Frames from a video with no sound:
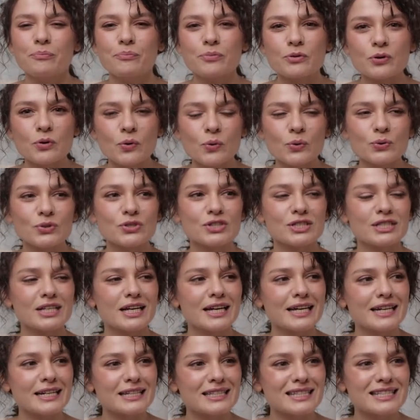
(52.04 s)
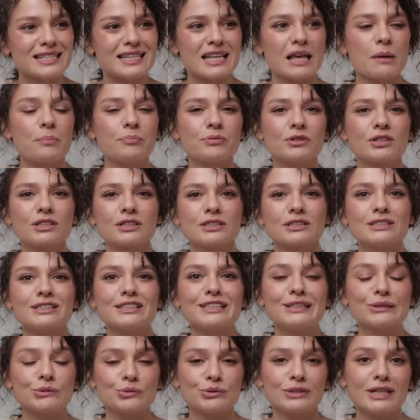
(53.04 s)
просто рецепт к
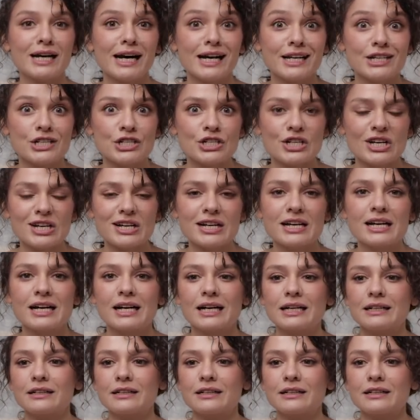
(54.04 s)
неудаче.